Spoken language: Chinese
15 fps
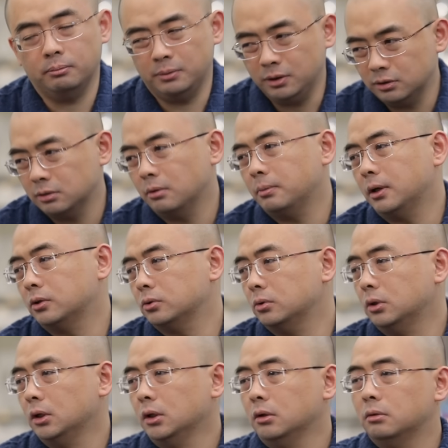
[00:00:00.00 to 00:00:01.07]
没有什么帮
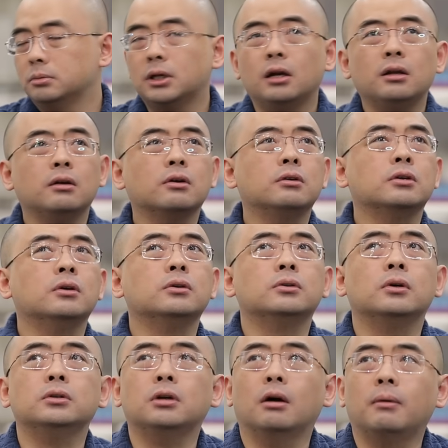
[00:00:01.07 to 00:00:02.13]
助。我们前两天有有
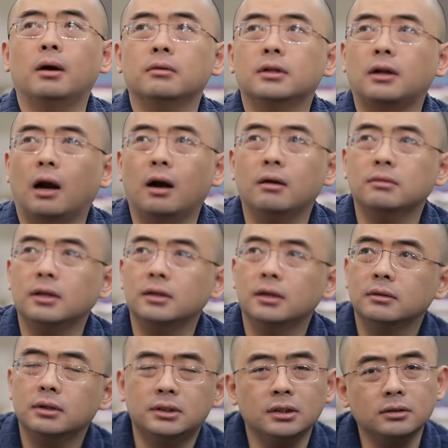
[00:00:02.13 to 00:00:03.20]
有小伙伴在哪儿？在
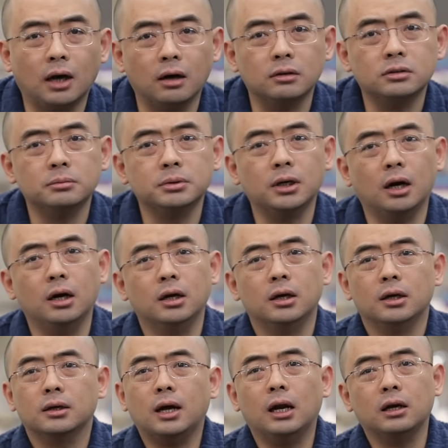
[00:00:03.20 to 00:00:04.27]
在青岛是不是
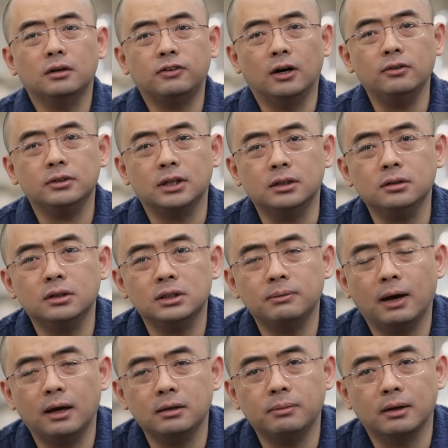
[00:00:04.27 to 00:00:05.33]
看了个房子？也是个一
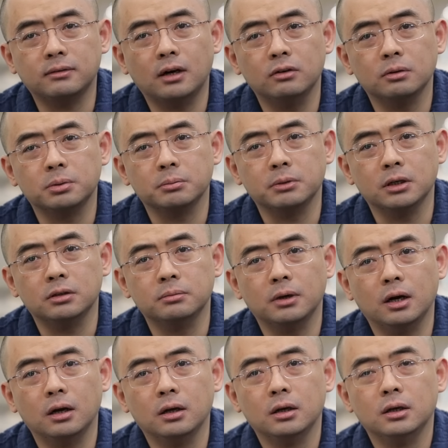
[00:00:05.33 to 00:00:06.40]
百一百三十多平米，是不
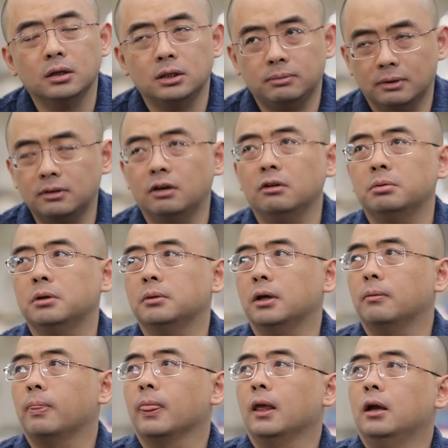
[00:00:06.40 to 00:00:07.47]
是？一百三十多平
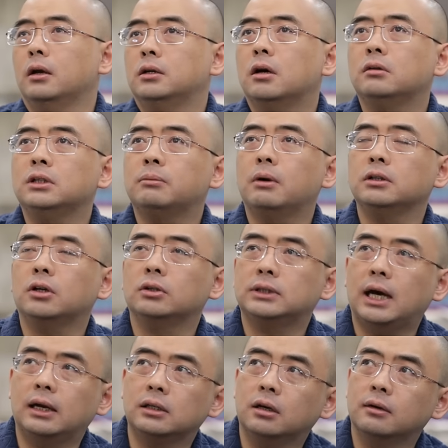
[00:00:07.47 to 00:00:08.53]
米。然后那边要
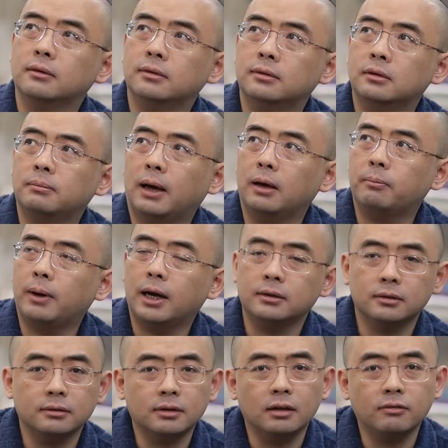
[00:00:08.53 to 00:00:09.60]
价了，要四百八
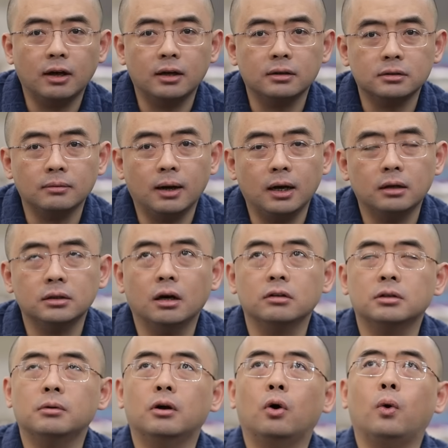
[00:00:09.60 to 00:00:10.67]
十三万，是吧？然
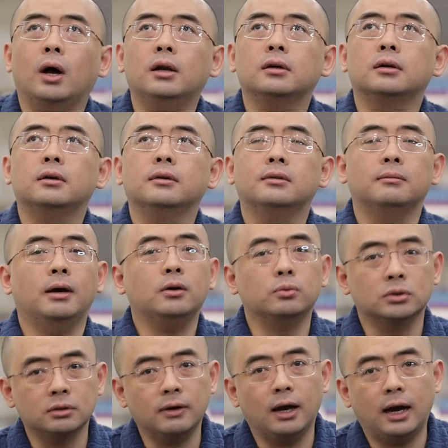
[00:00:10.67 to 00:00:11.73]
后这边还了个四百
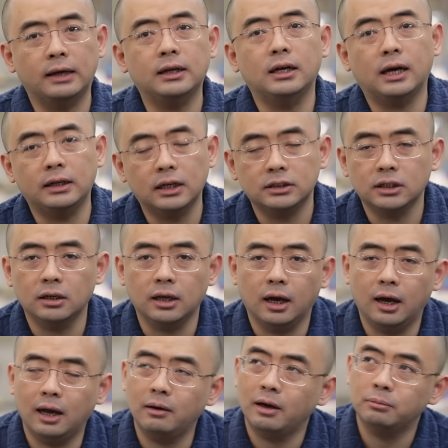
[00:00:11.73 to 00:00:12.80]
五十万，还在还在商量，
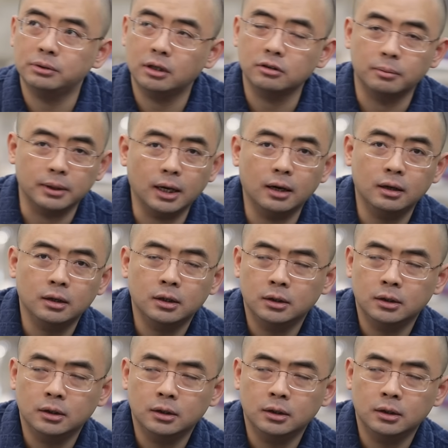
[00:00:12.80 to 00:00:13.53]
还还不知道怎么样。